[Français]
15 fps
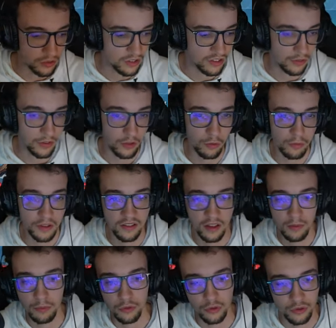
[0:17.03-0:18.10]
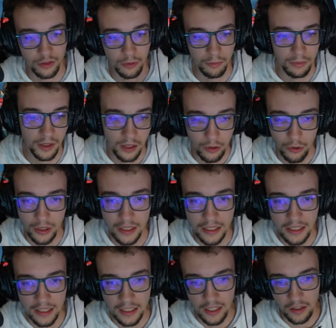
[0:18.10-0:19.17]
c'est sa version bestiale pour ceux qui n'ont pas
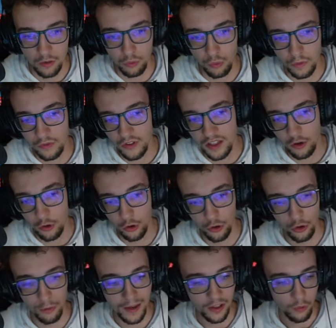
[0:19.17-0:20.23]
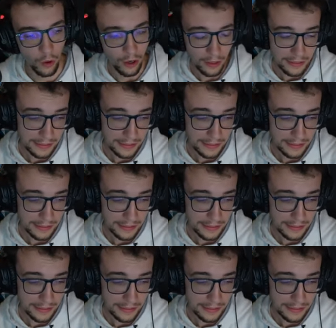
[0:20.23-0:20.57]
suivi le, manoir.